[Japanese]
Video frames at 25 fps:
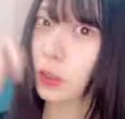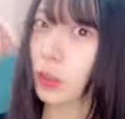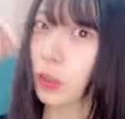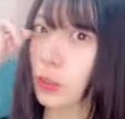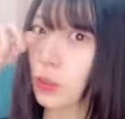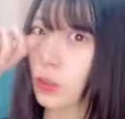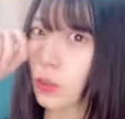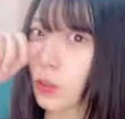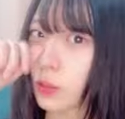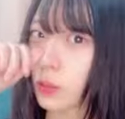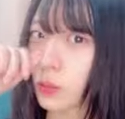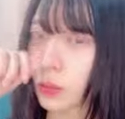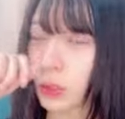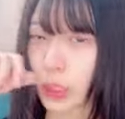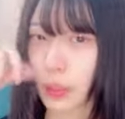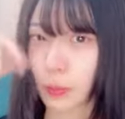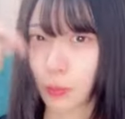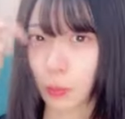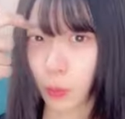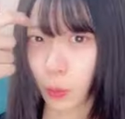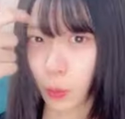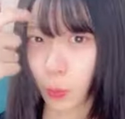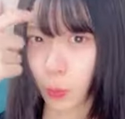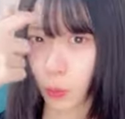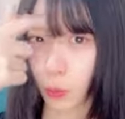てつのお散
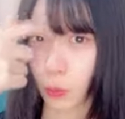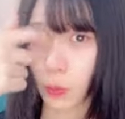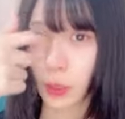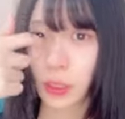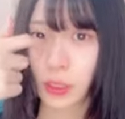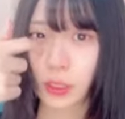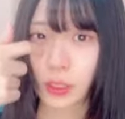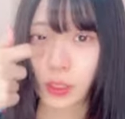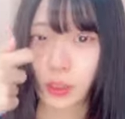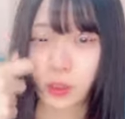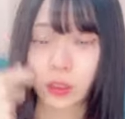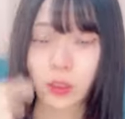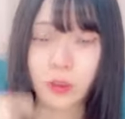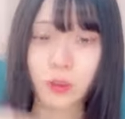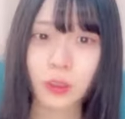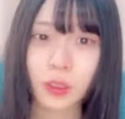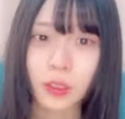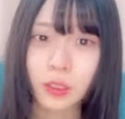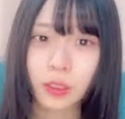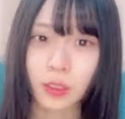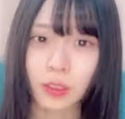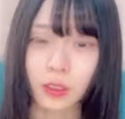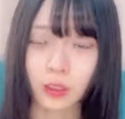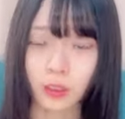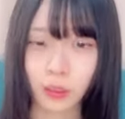歩もお待ちしておりま
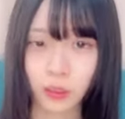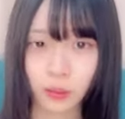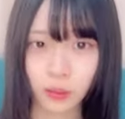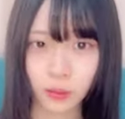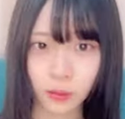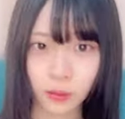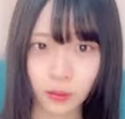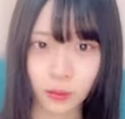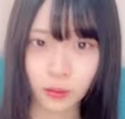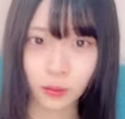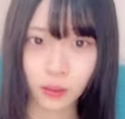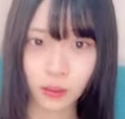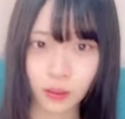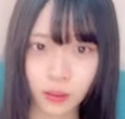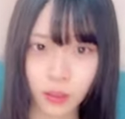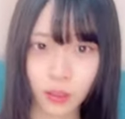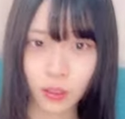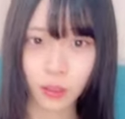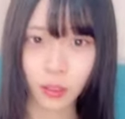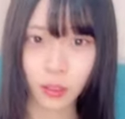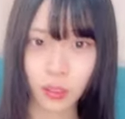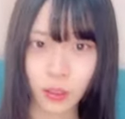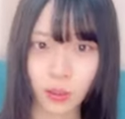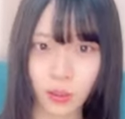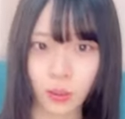す
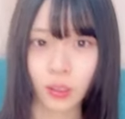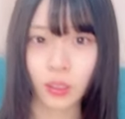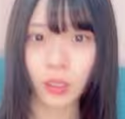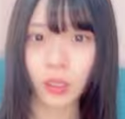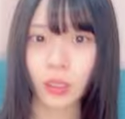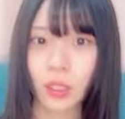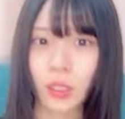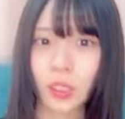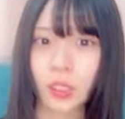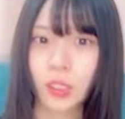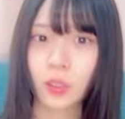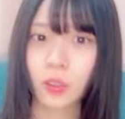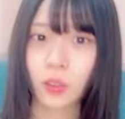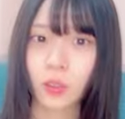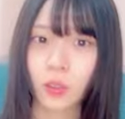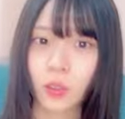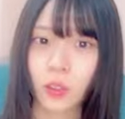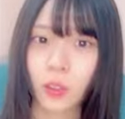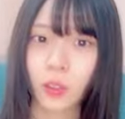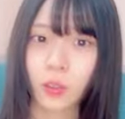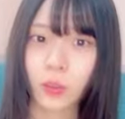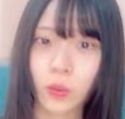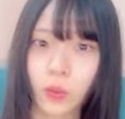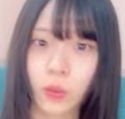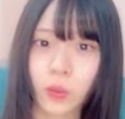みんな何しとるん
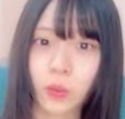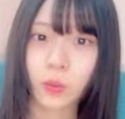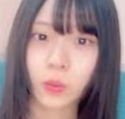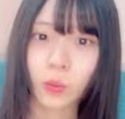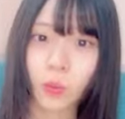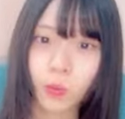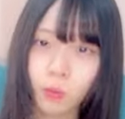やろ